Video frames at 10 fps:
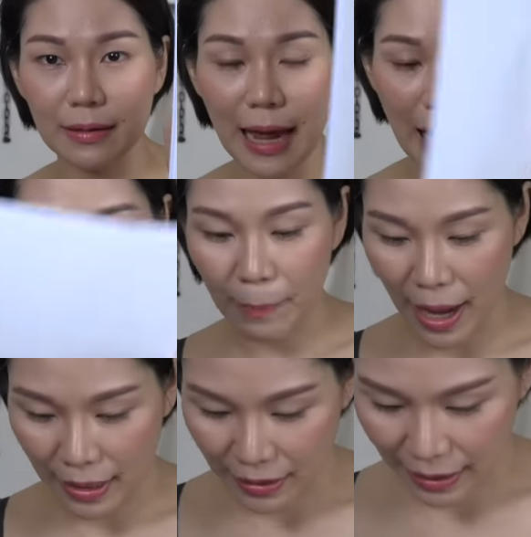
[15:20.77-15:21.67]
หนาประ
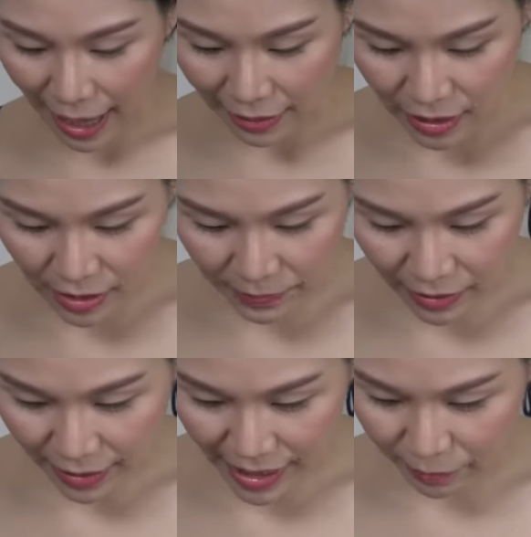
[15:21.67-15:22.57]
มาณกระดาษเกือบ
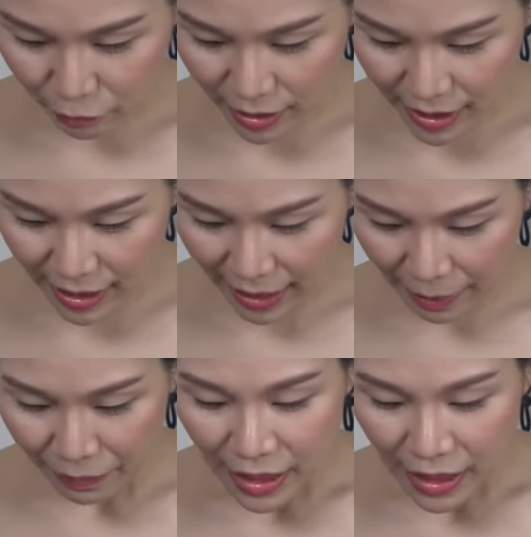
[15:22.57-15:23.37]
1ลีนตรงนี้เนี่ยนะคะ